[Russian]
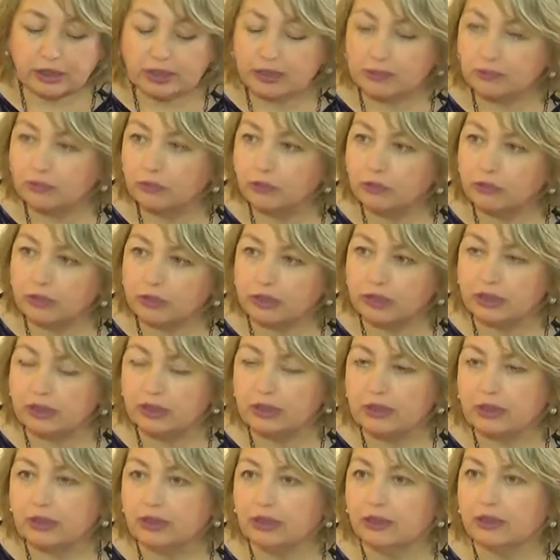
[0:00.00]
смог
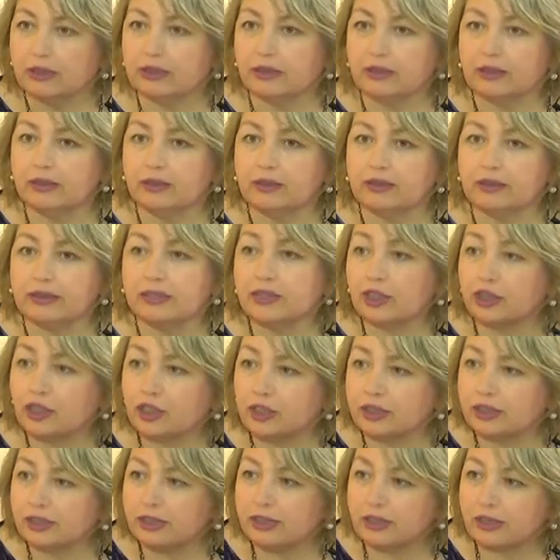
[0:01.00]
э,
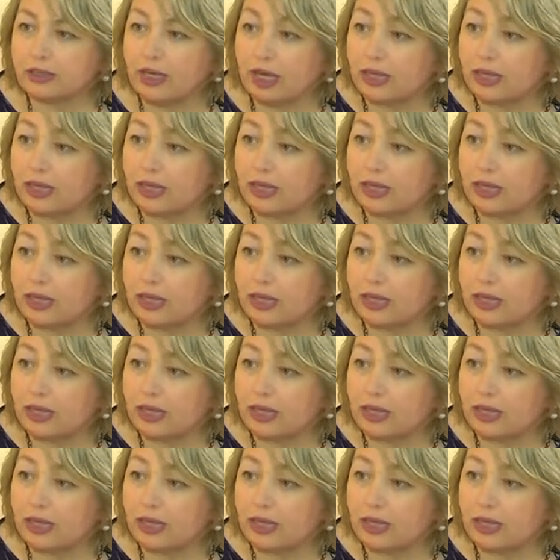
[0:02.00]
защитить,